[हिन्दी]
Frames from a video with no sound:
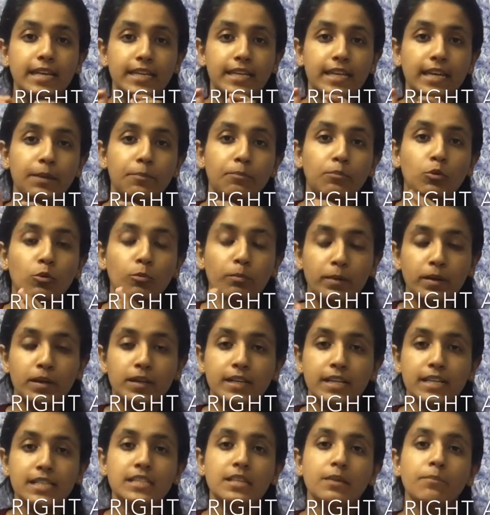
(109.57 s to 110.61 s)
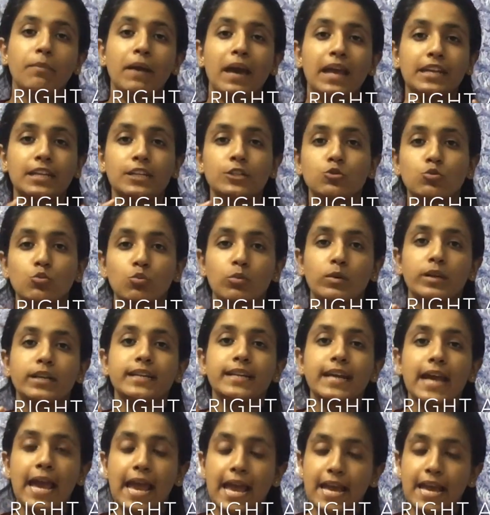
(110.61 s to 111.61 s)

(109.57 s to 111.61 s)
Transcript: ये प्रॉपर्टी से पहले जो वर्ड